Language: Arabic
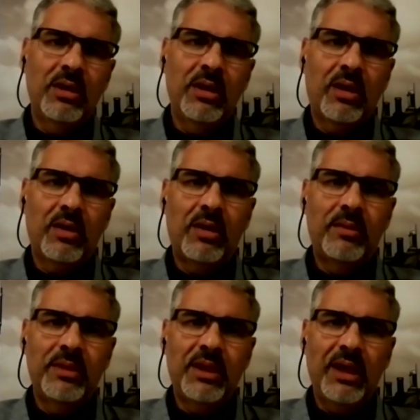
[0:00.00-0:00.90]

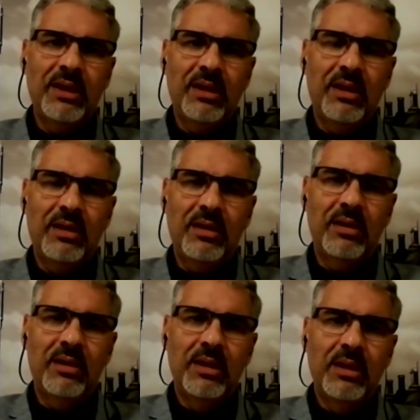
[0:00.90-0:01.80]
الارقام بتاعه
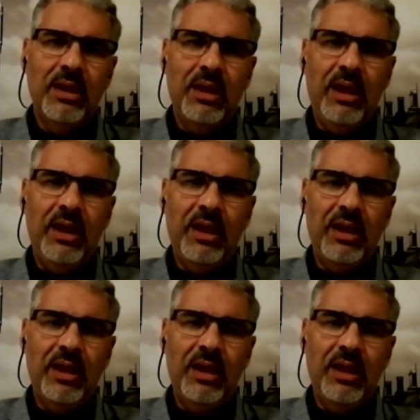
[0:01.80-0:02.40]
اللي هي